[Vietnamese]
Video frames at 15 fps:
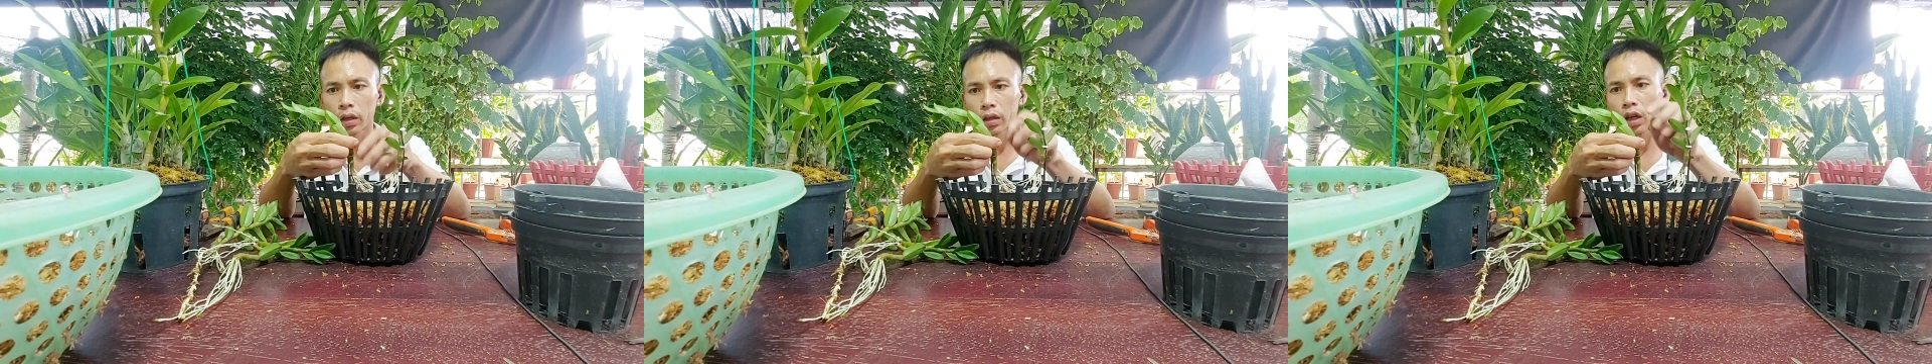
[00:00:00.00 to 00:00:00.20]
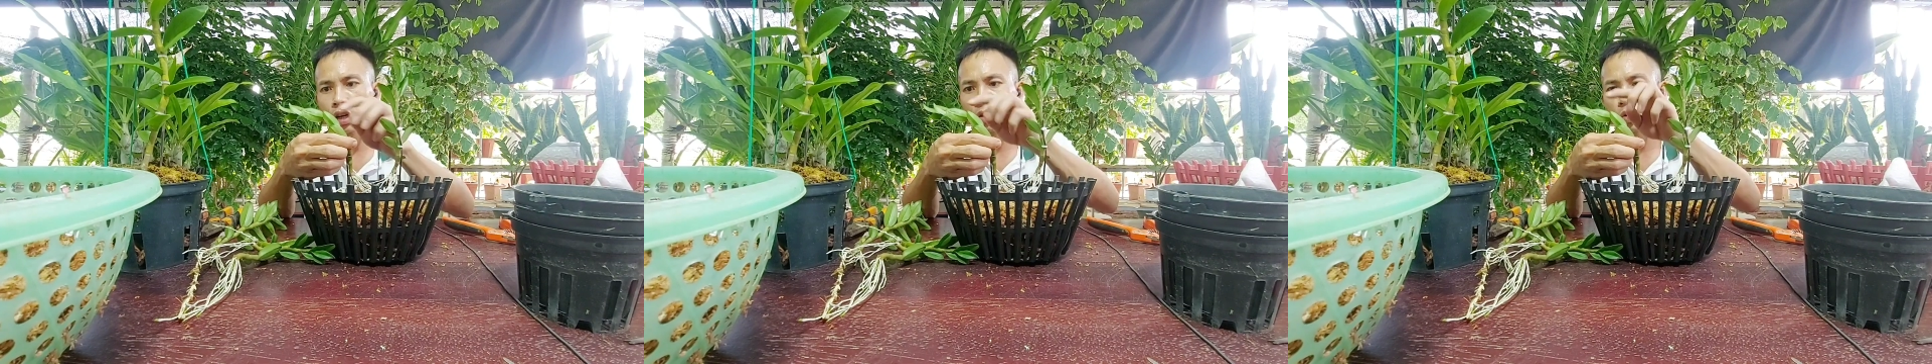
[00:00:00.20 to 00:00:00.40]

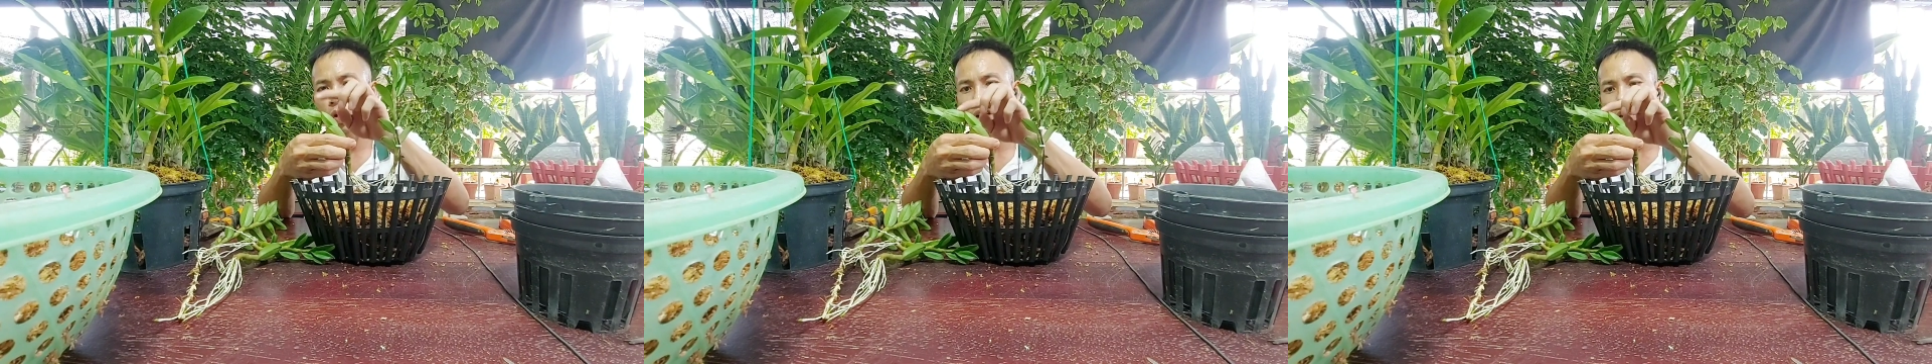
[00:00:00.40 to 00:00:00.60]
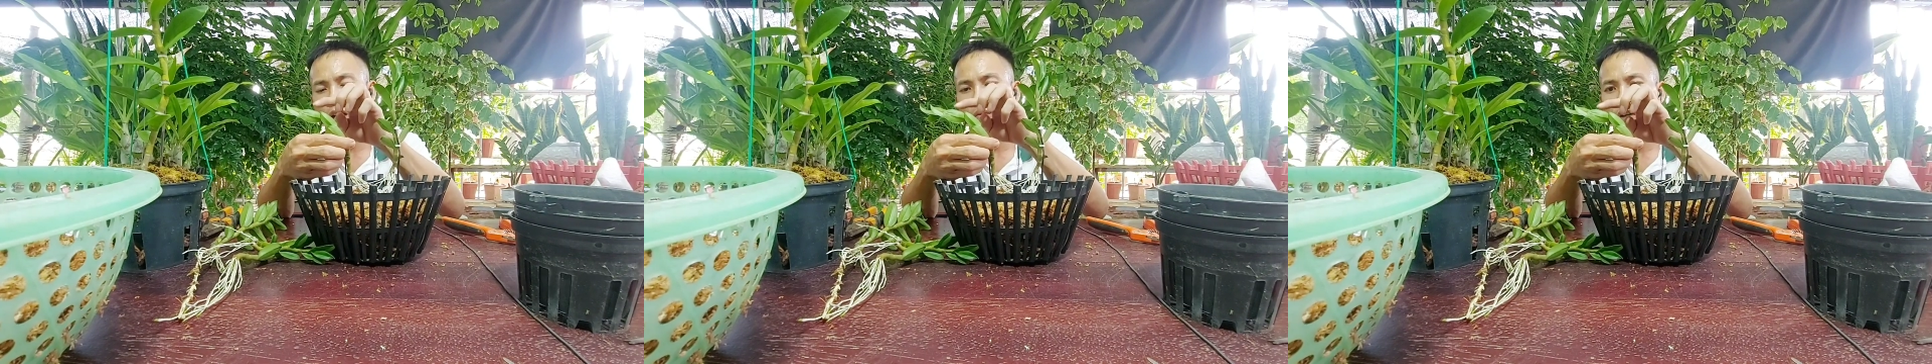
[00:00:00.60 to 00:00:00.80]
Đừng
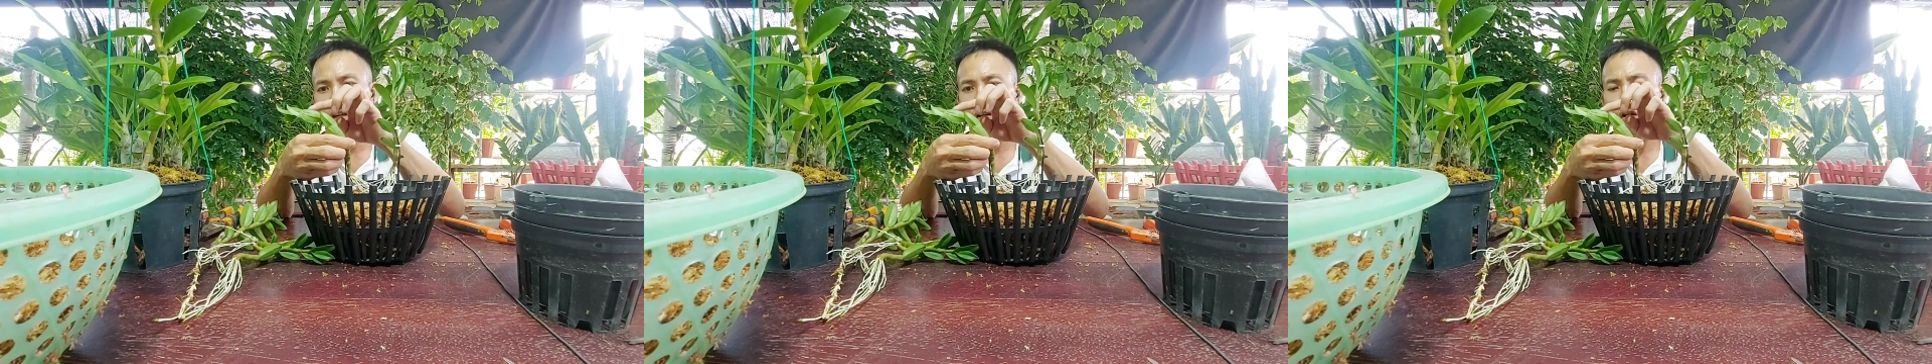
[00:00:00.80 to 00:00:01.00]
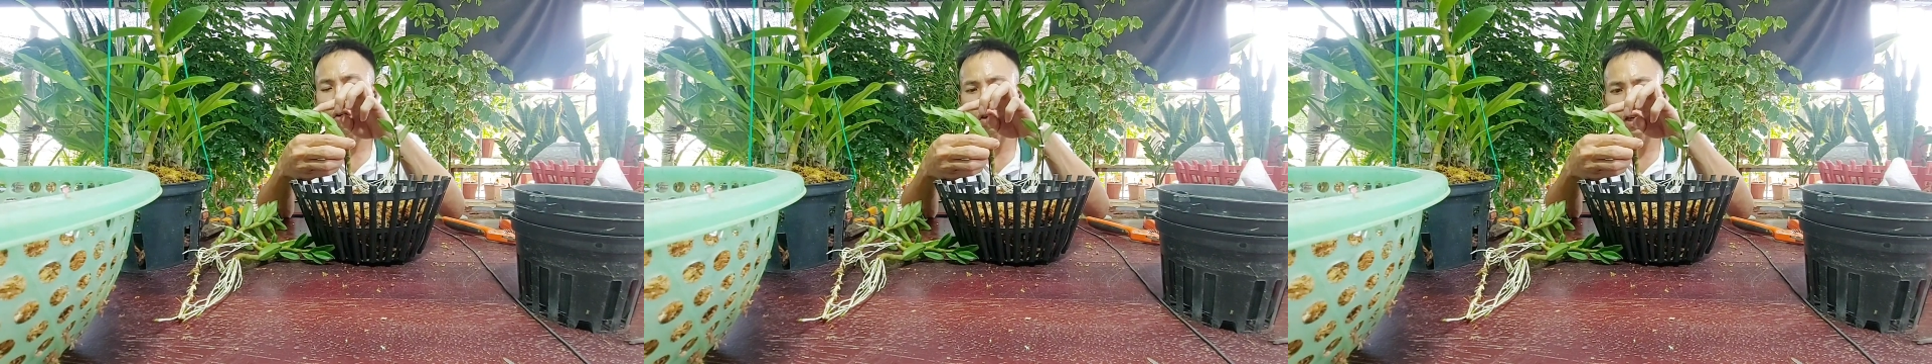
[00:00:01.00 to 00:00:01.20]
quan tâm cái
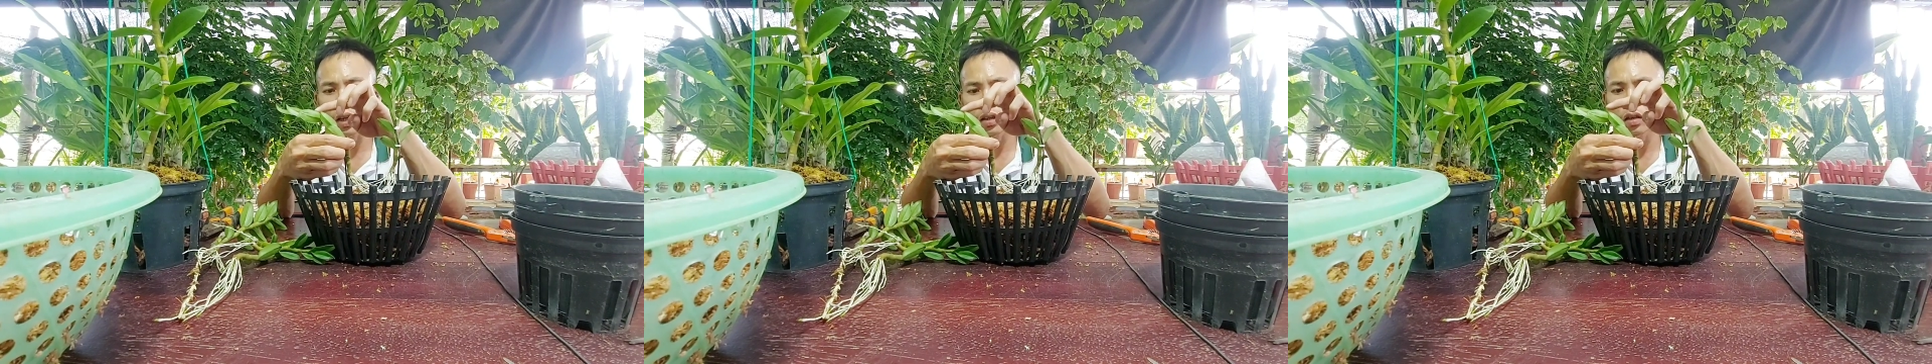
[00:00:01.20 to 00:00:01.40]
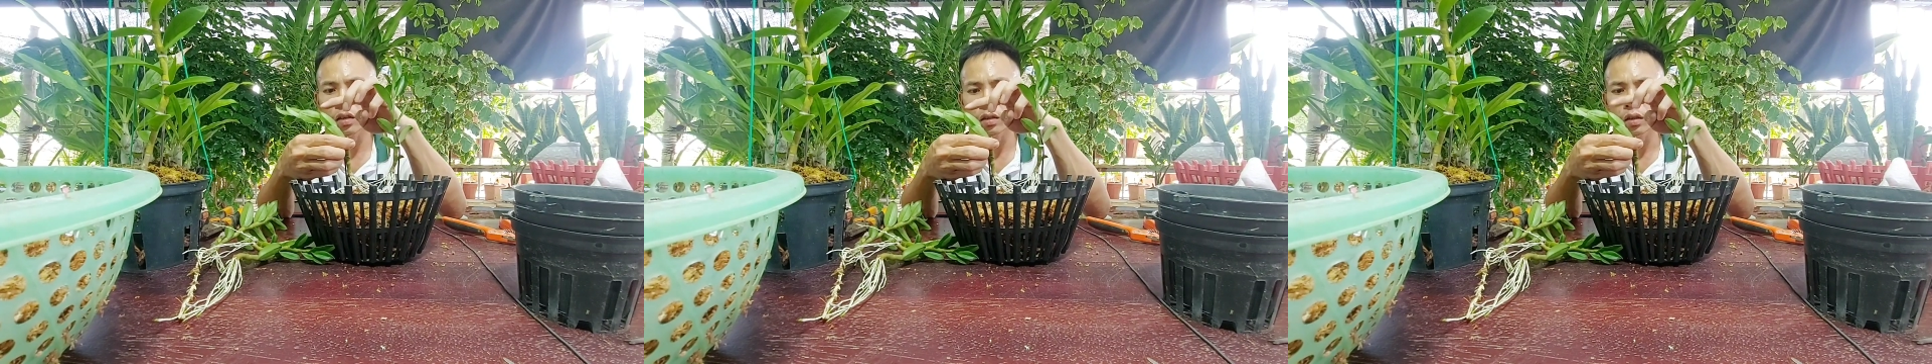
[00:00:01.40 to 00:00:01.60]
ngọn này
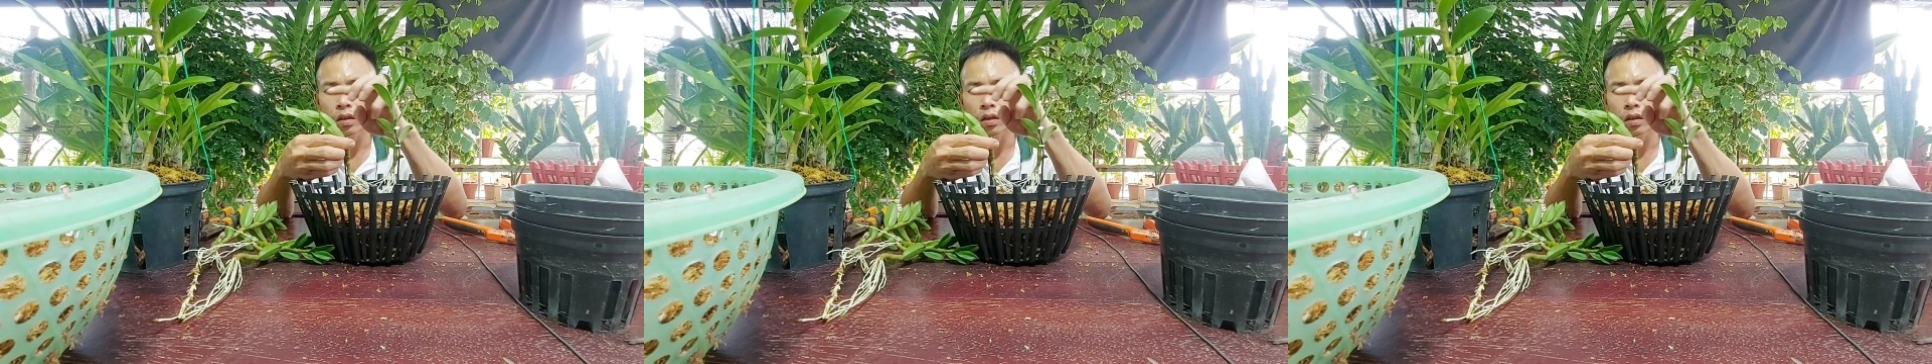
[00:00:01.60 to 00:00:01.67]
nhé.